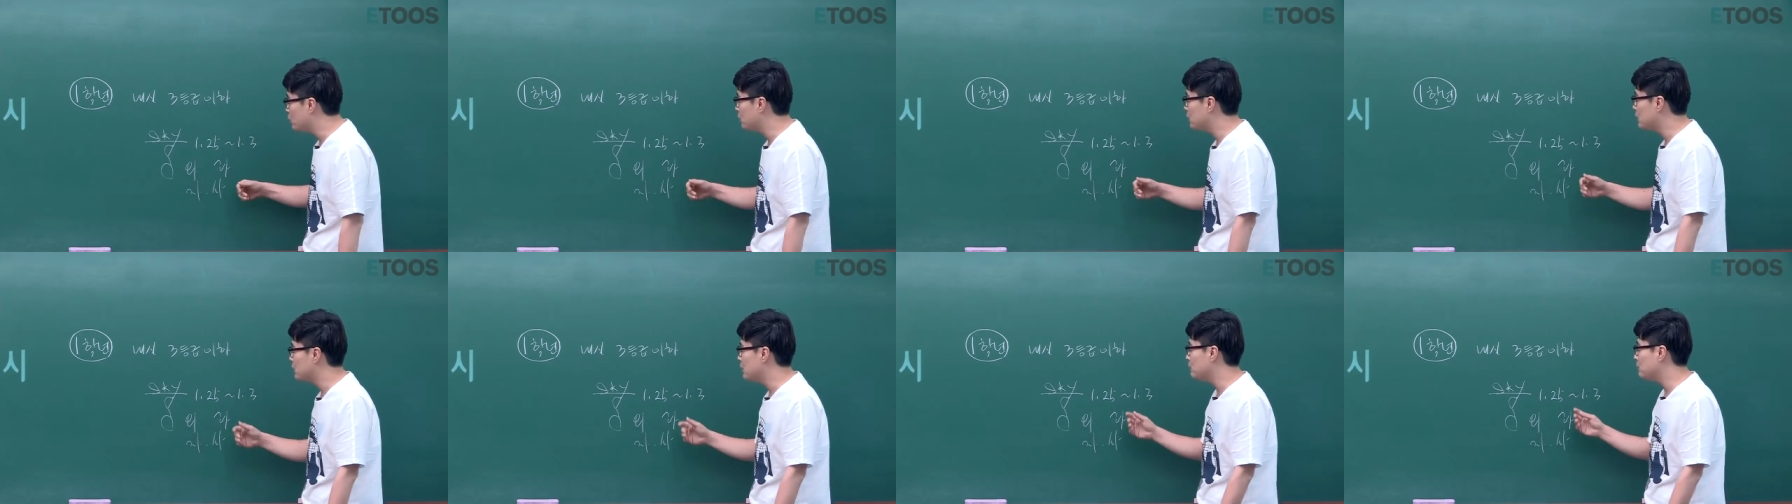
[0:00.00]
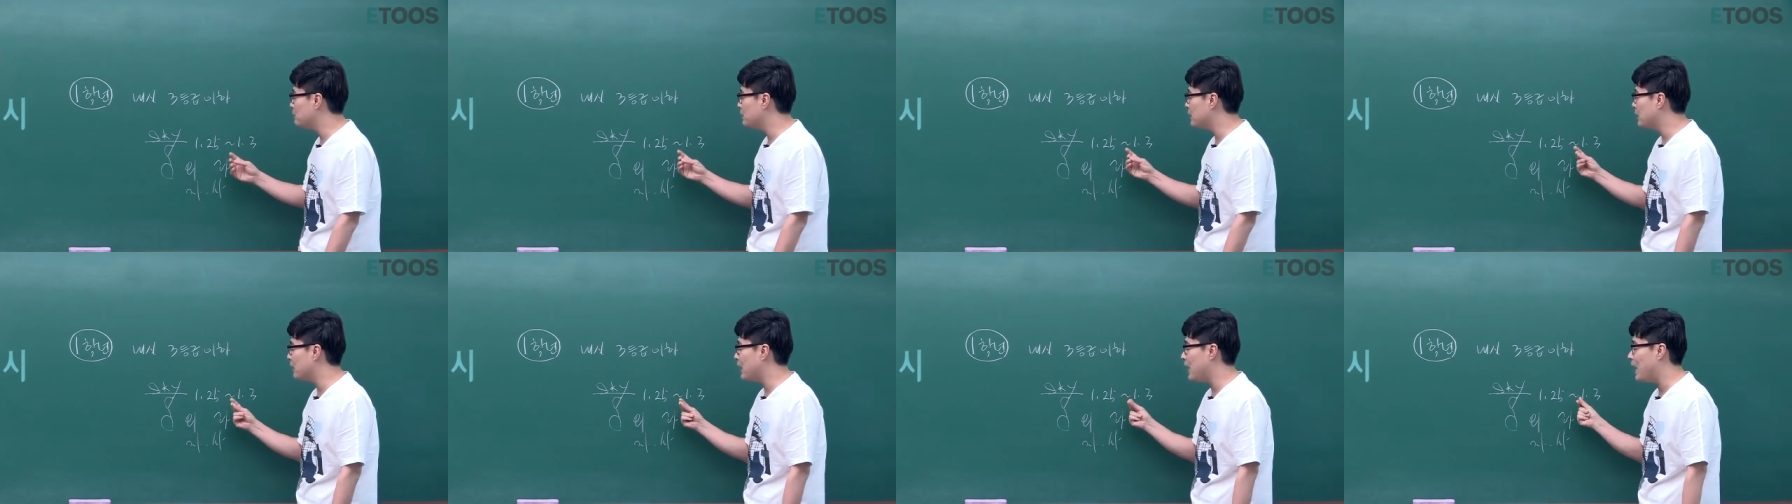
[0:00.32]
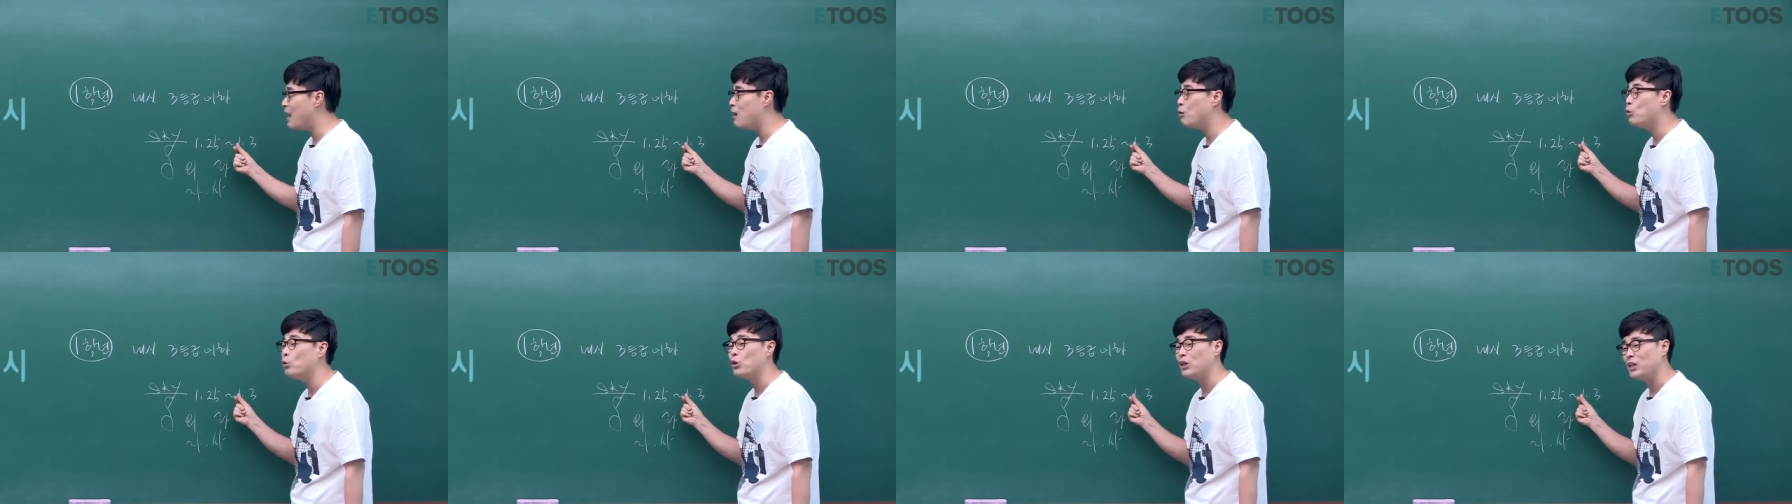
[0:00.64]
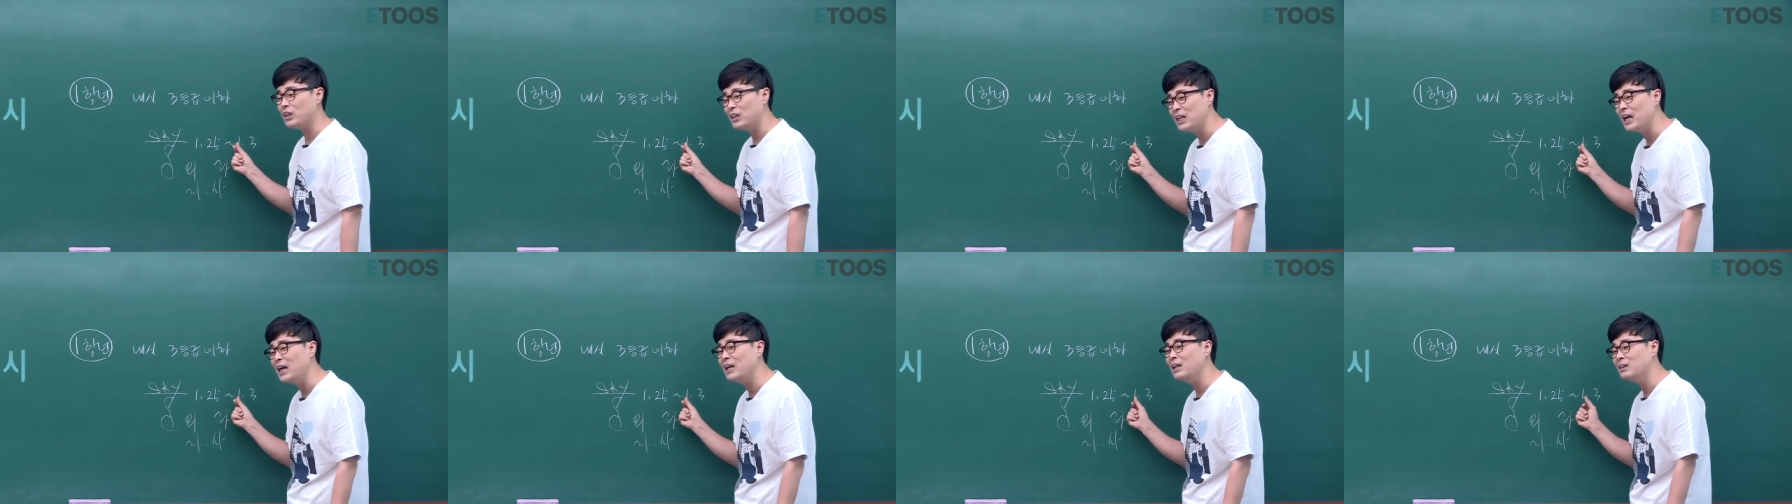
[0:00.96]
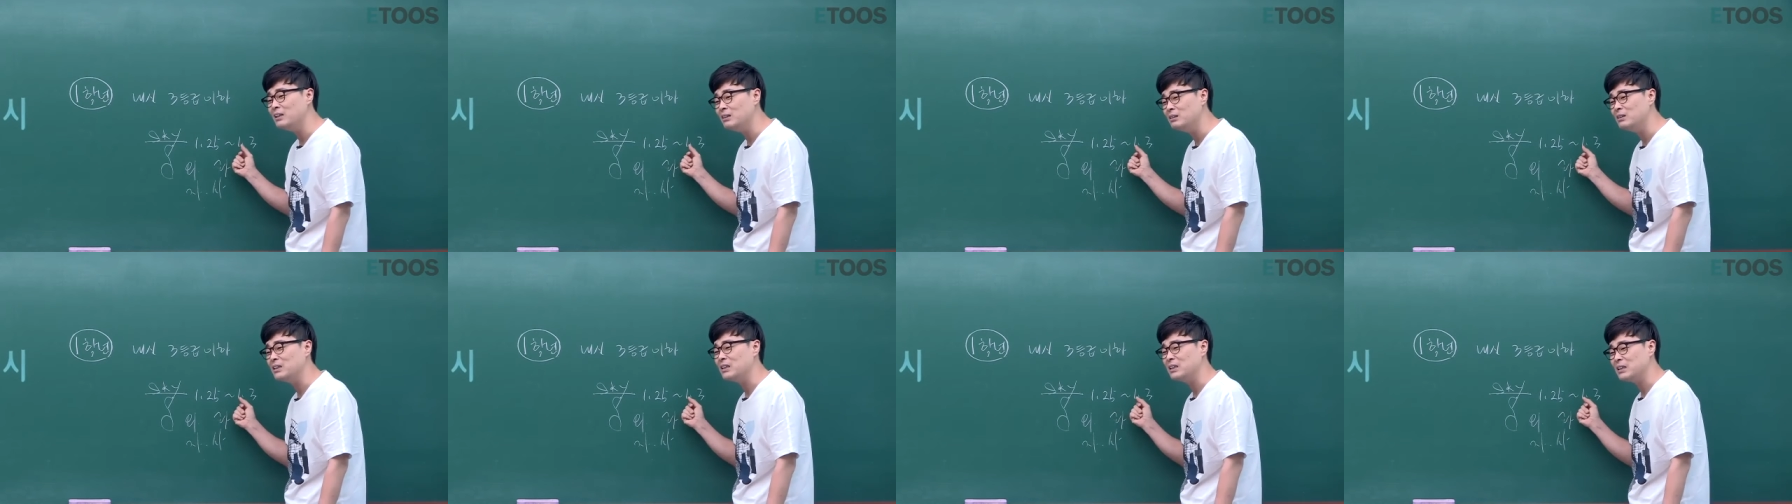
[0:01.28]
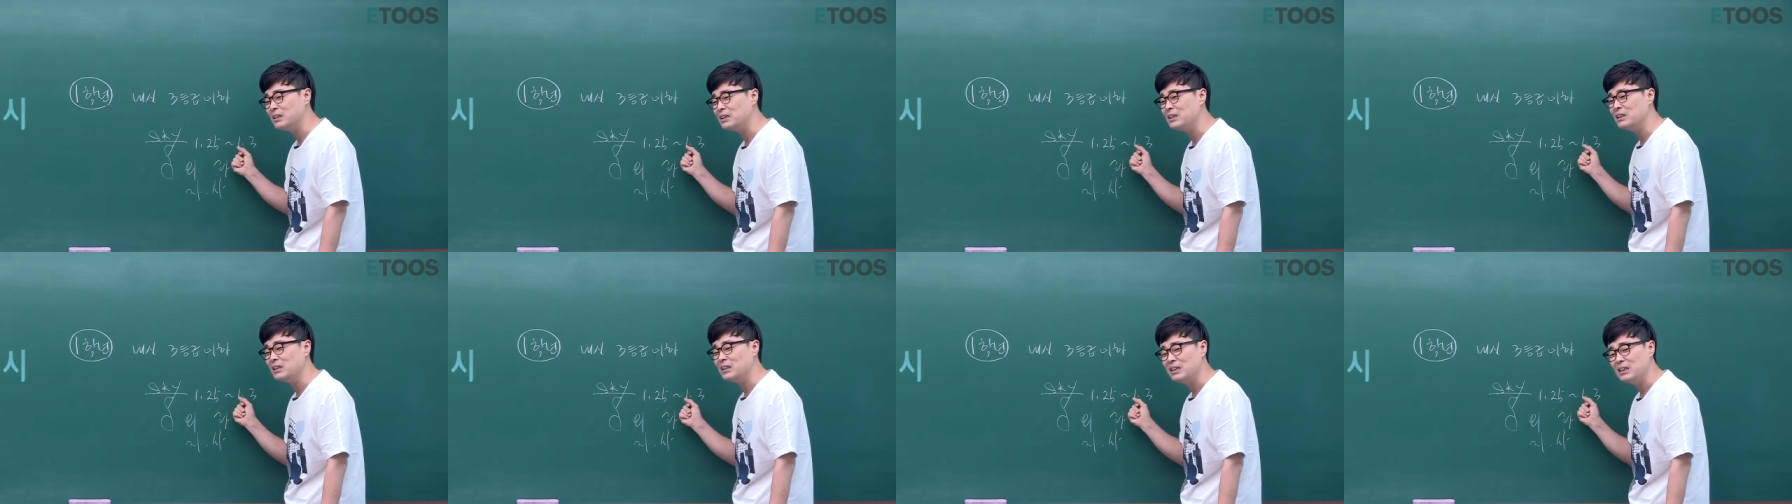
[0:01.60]
등급제를 하고 있다는
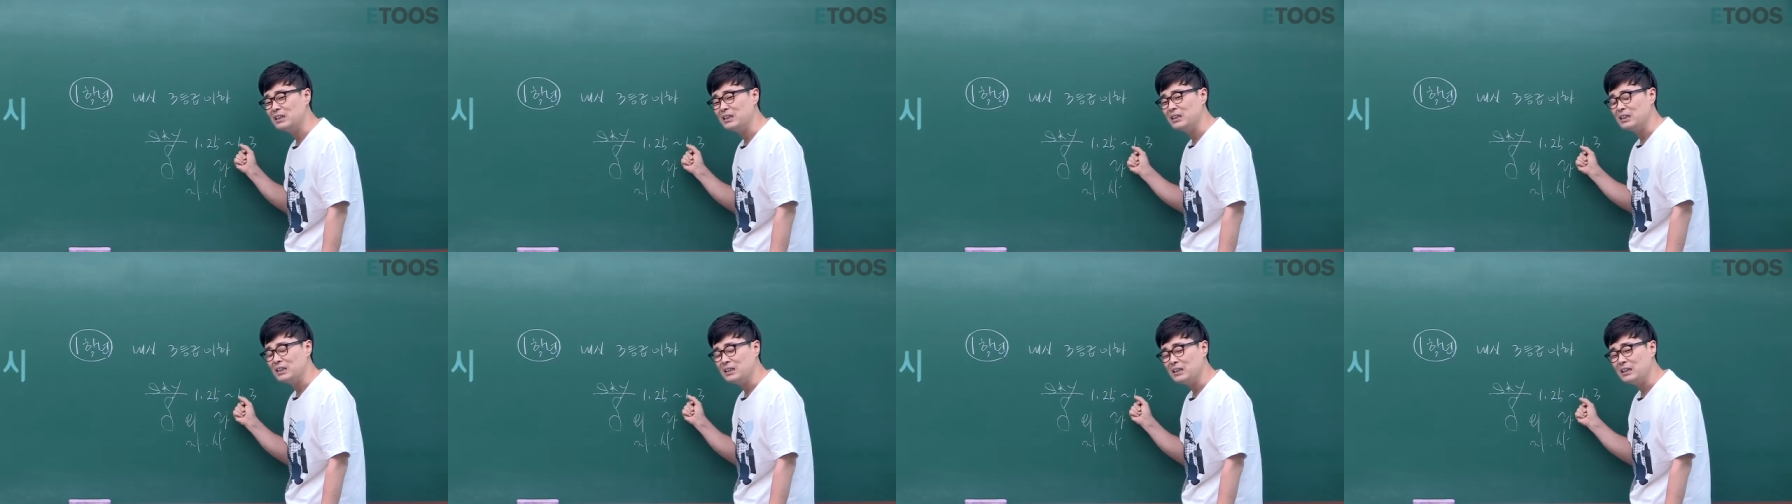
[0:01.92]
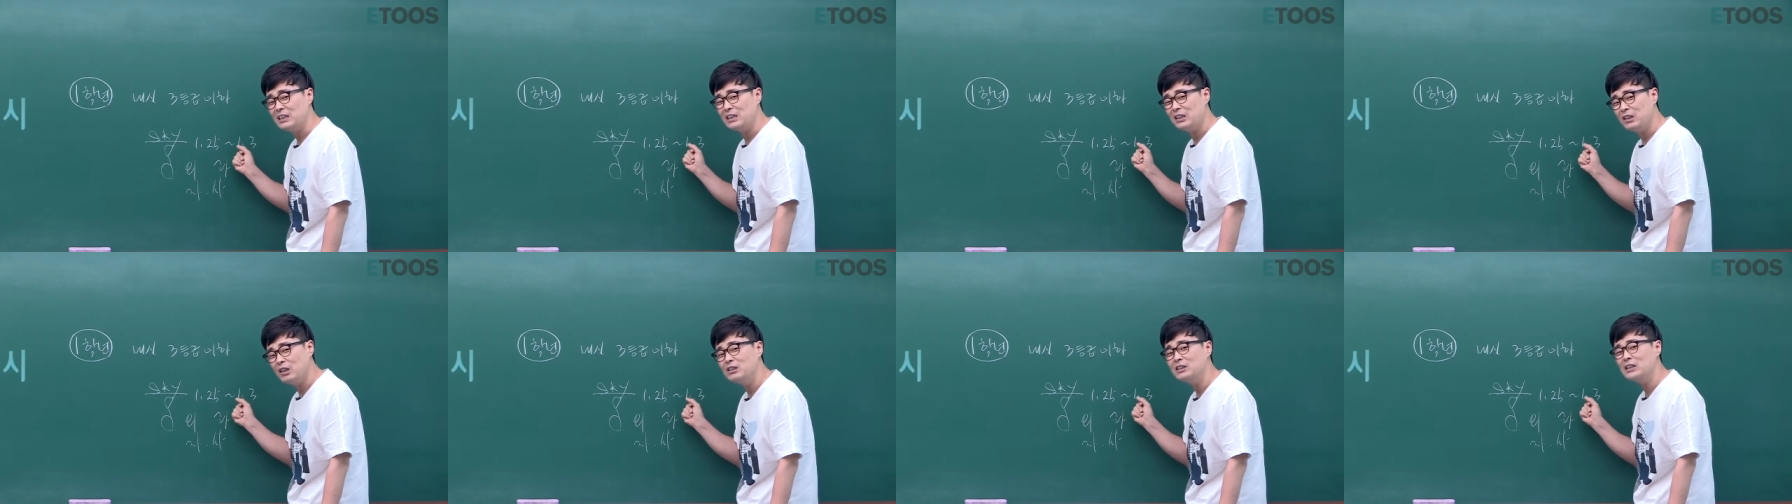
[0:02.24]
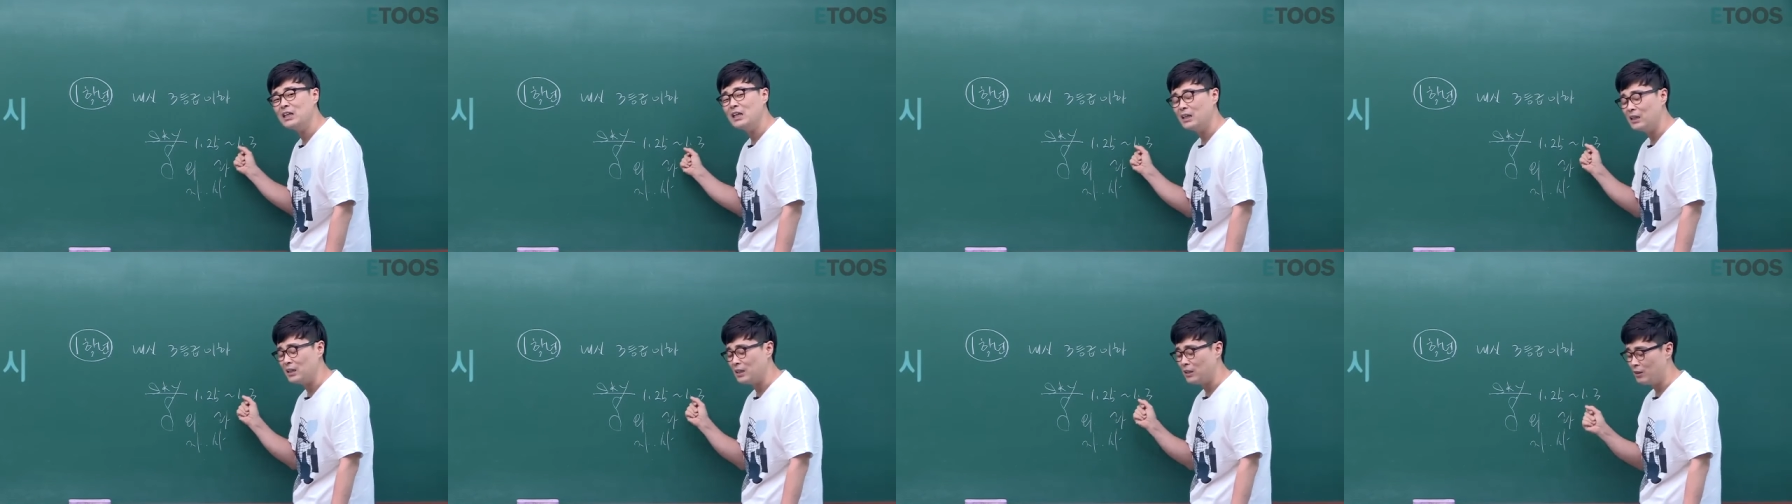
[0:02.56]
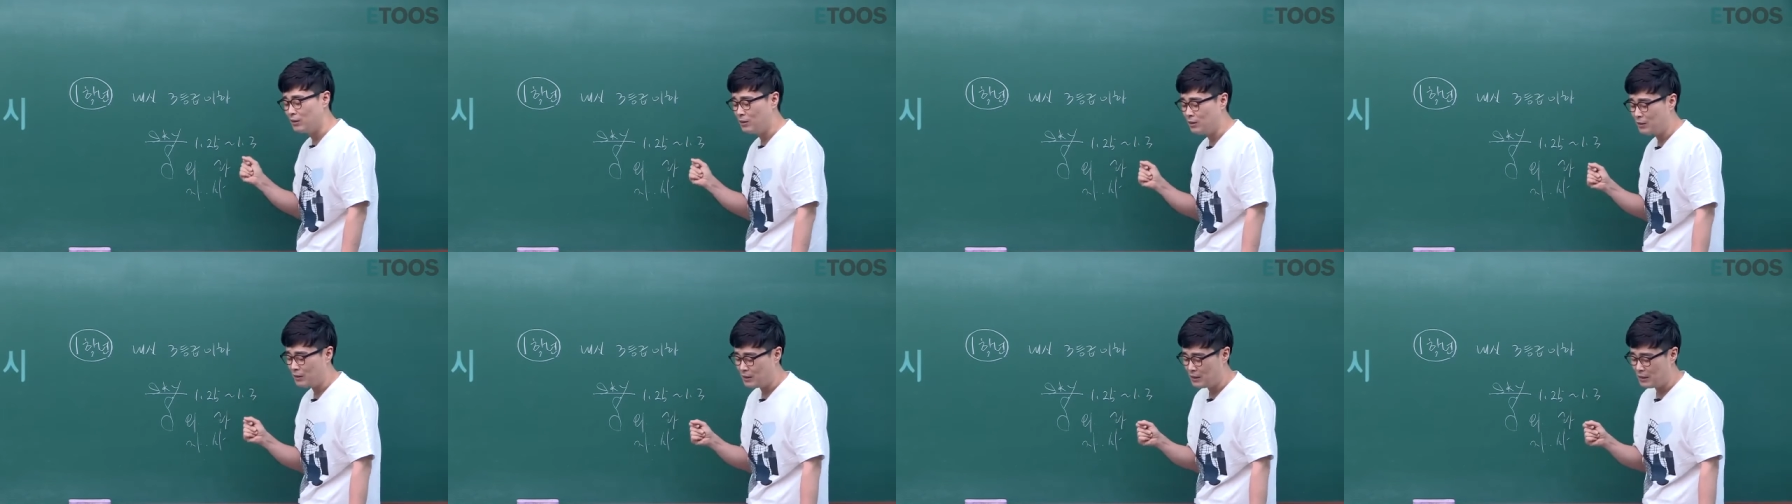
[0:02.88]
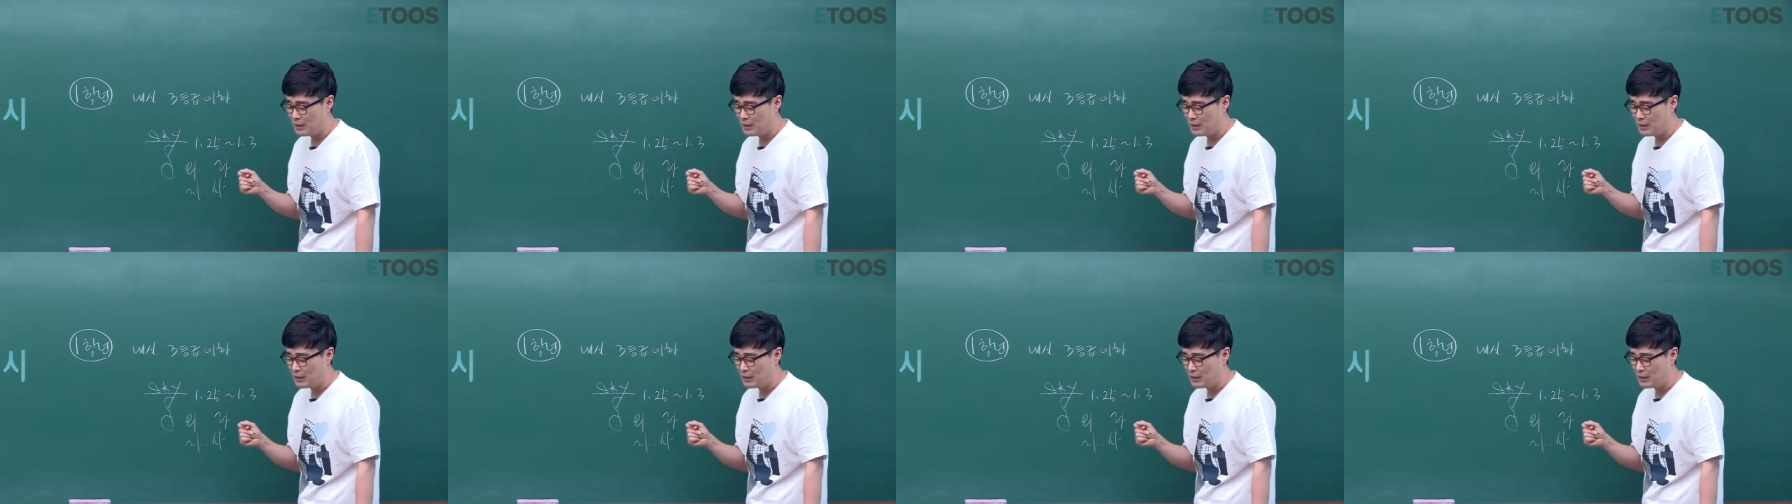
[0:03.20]
현상인데요.